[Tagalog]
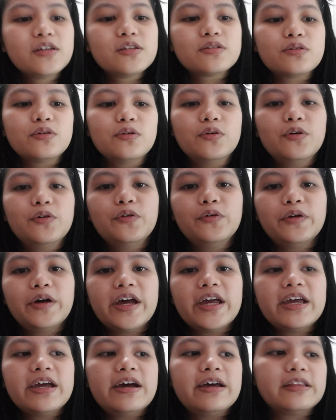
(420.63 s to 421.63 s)
So,
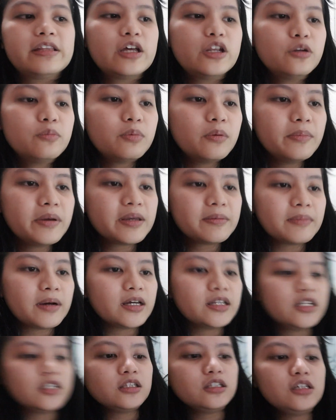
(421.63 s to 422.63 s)
oh. ayan. Ano pa ba yung
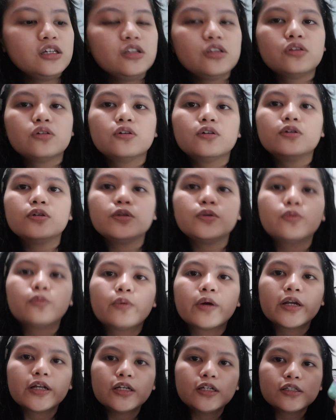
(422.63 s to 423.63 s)
mga nandito? Yung
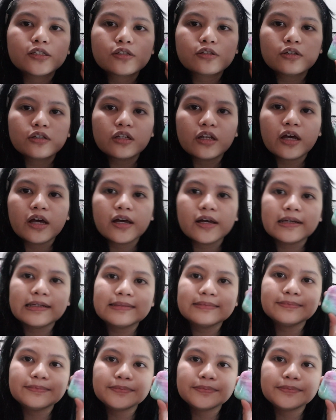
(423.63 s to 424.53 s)
wireless ko na.